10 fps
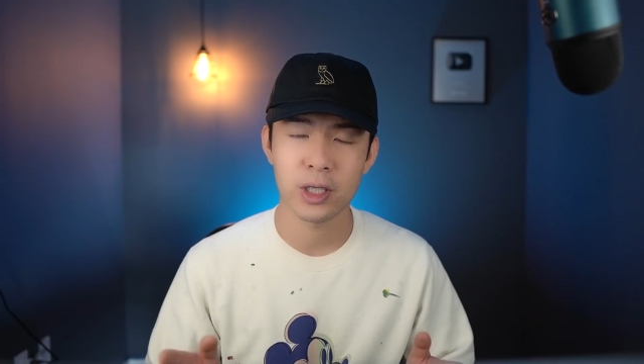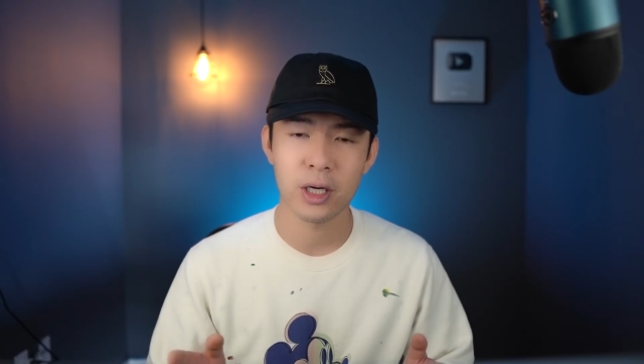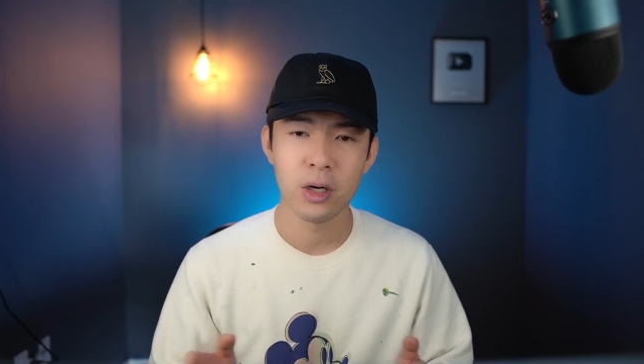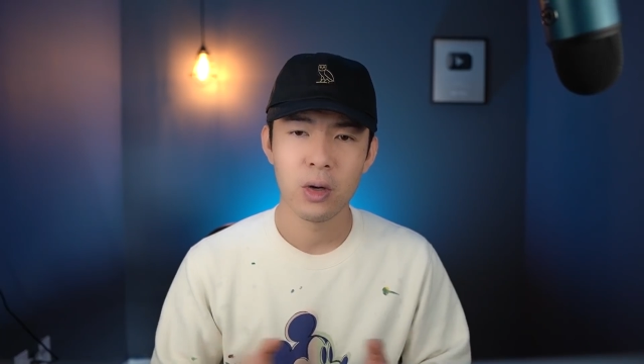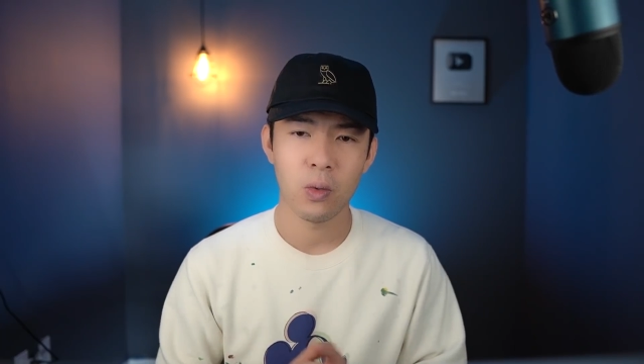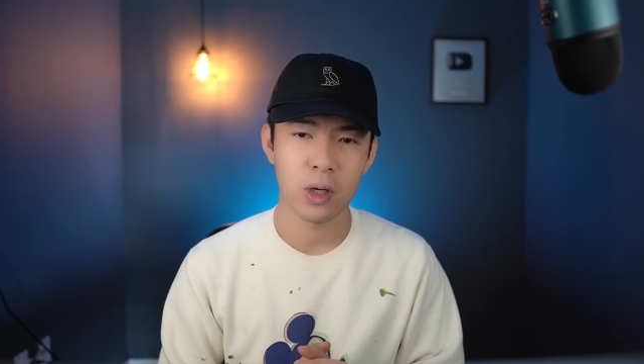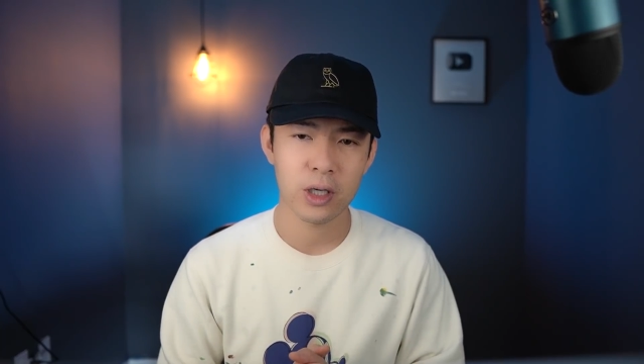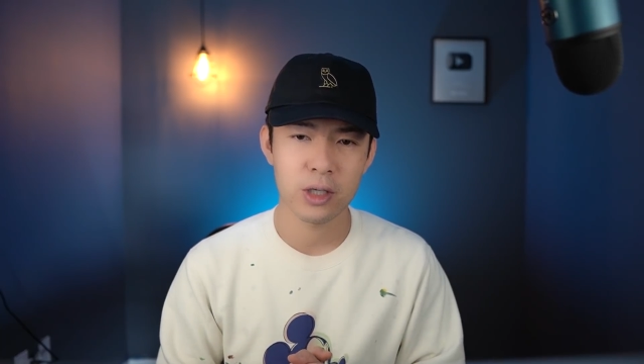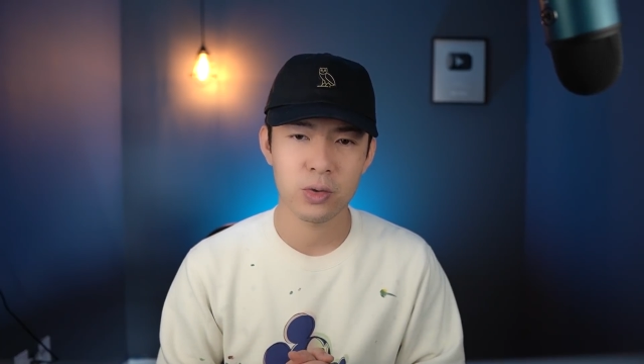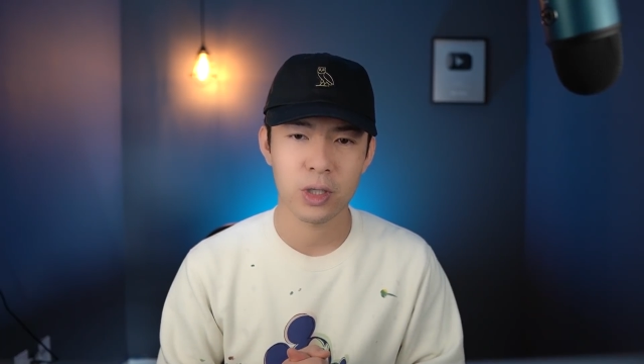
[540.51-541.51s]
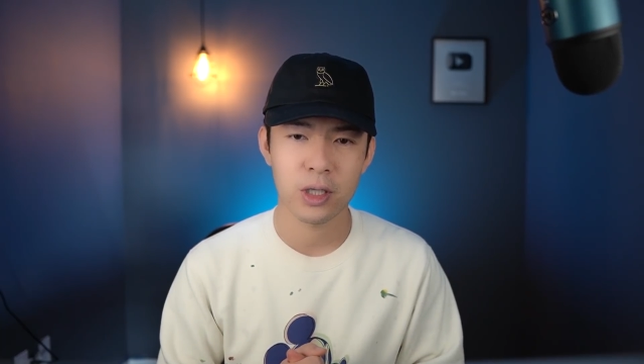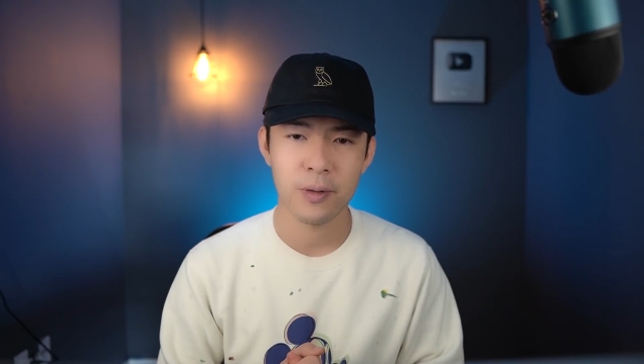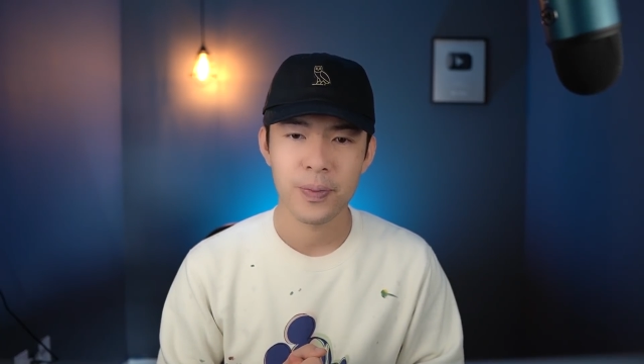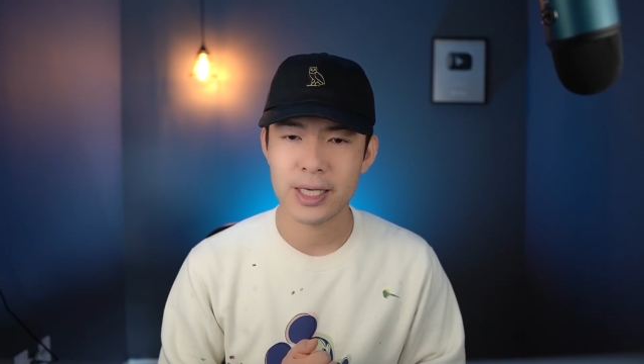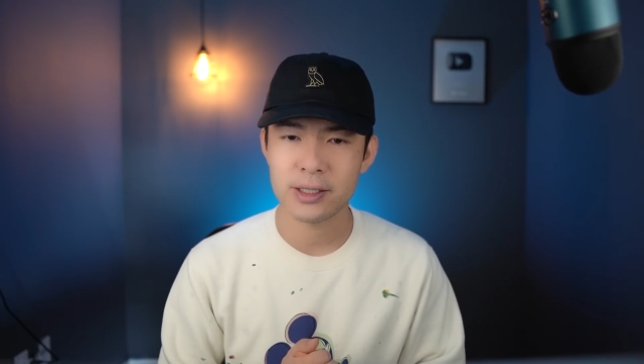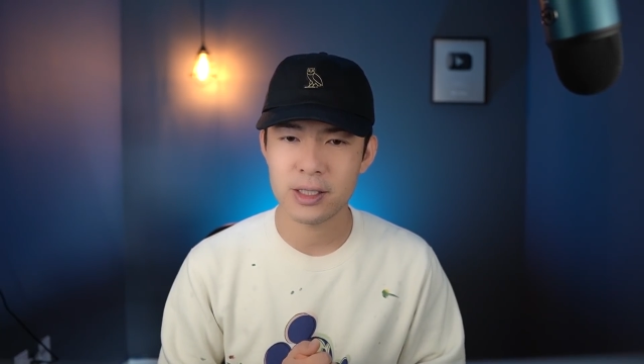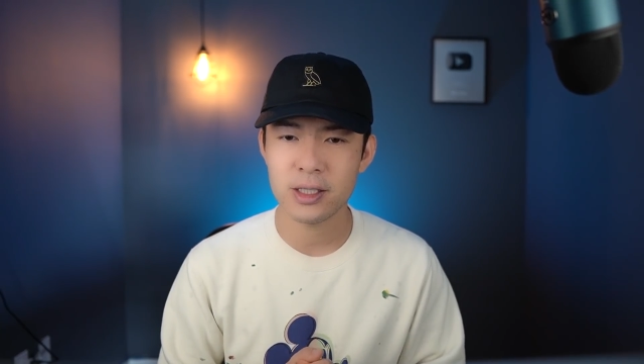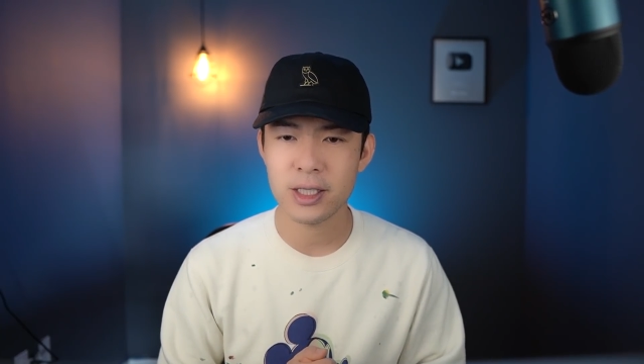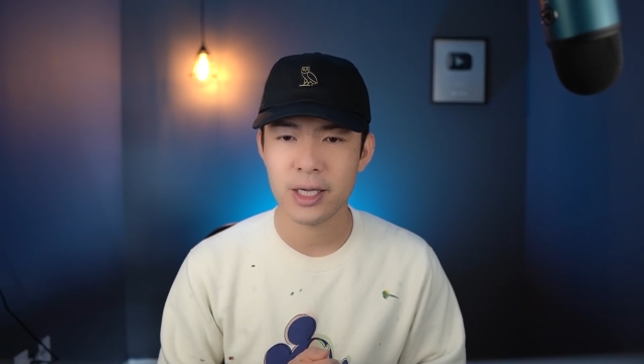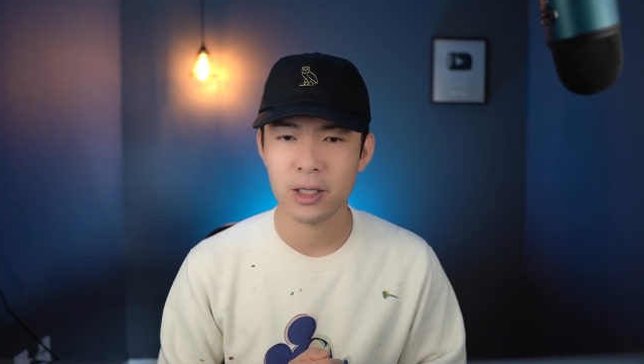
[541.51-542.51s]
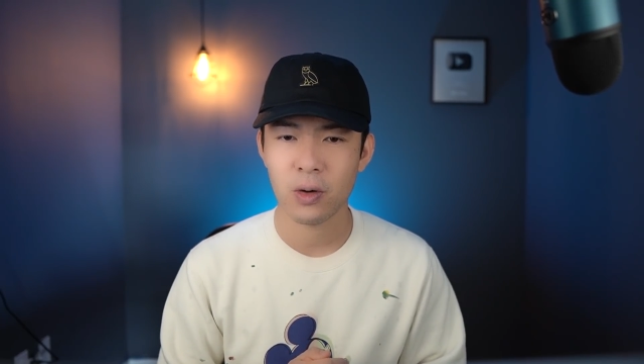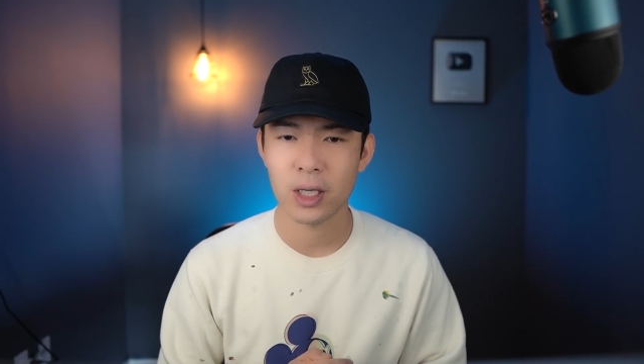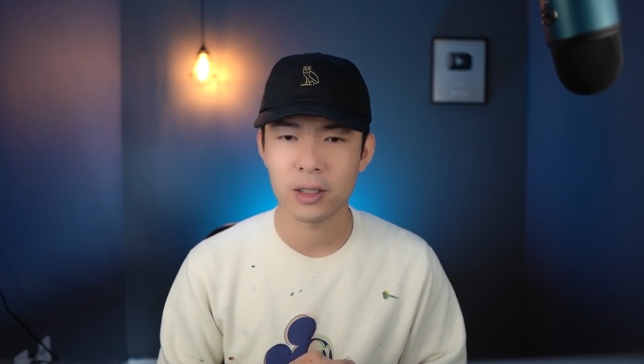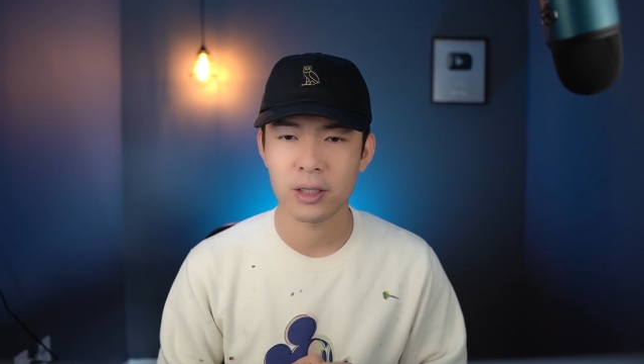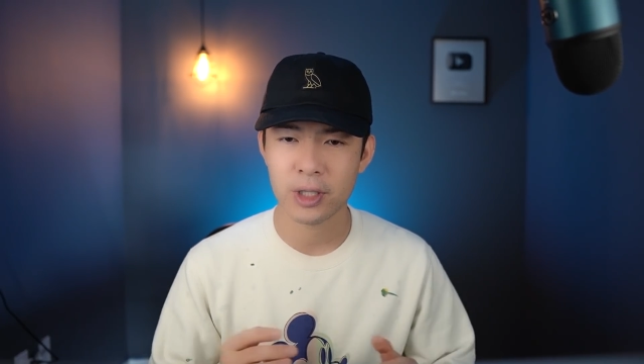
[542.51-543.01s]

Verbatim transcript: 以呢，我个人觉得呢，在今年的话呢，